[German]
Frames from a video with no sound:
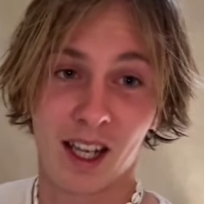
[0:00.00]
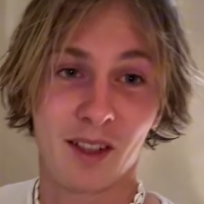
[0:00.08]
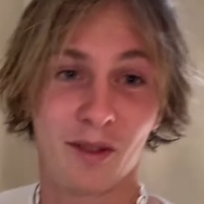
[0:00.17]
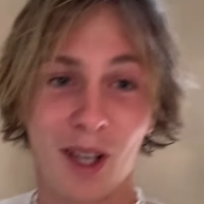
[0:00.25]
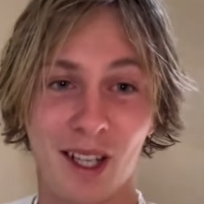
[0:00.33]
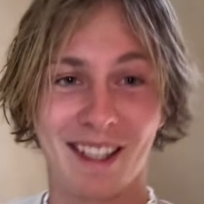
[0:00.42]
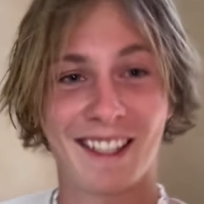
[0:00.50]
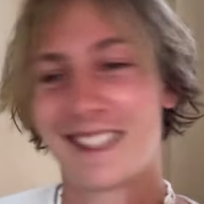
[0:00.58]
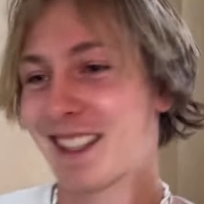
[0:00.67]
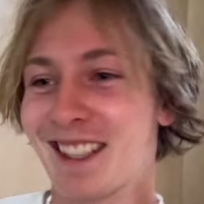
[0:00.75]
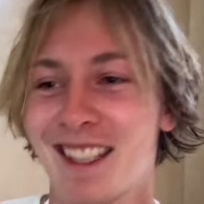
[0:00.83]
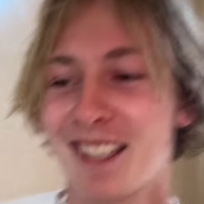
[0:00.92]

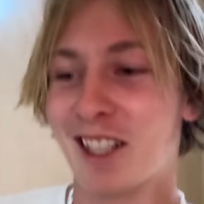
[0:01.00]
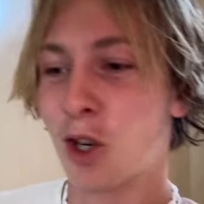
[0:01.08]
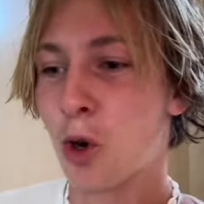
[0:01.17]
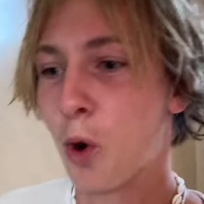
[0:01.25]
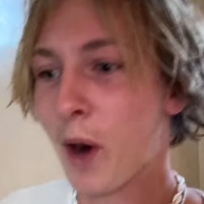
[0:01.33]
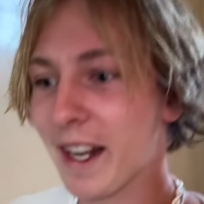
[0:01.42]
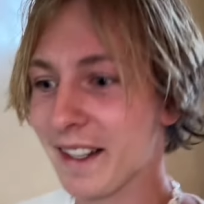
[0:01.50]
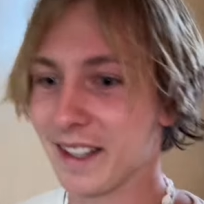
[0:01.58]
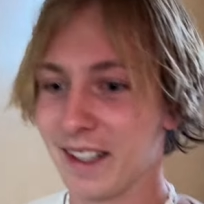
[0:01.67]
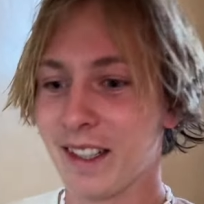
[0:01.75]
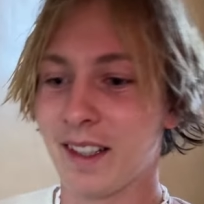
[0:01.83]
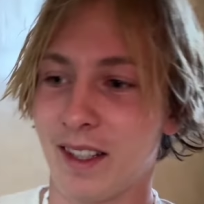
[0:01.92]
was crazy
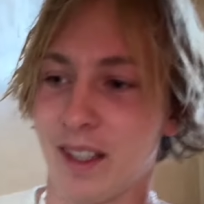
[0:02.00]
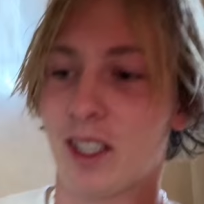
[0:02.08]
ist.